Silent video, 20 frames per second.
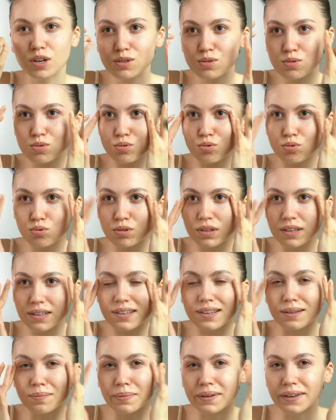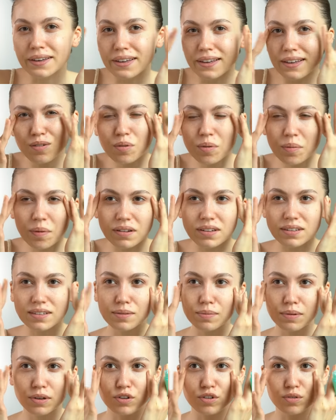böyle su gibi. Onu
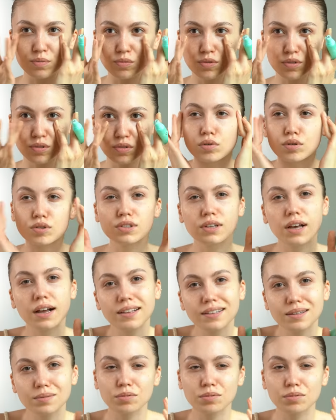anlatabiliyorumdur. Bu jel